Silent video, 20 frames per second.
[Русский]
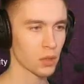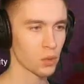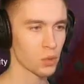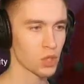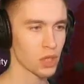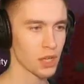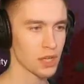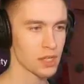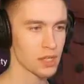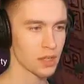
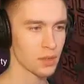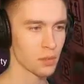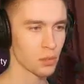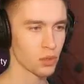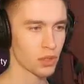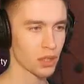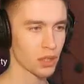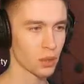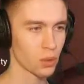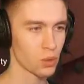отключаться,
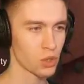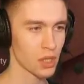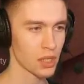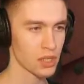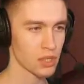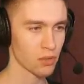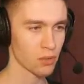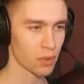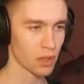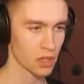будет
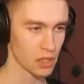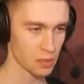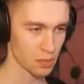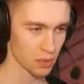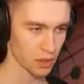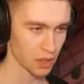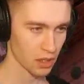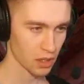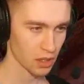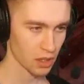отключаться, в
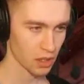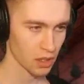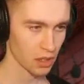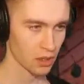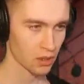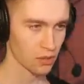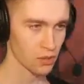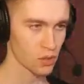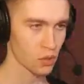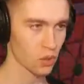принципе,
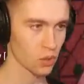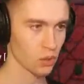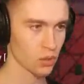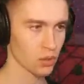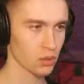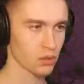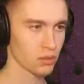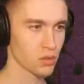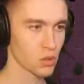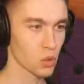
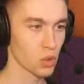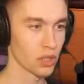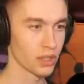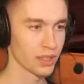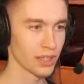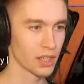все, все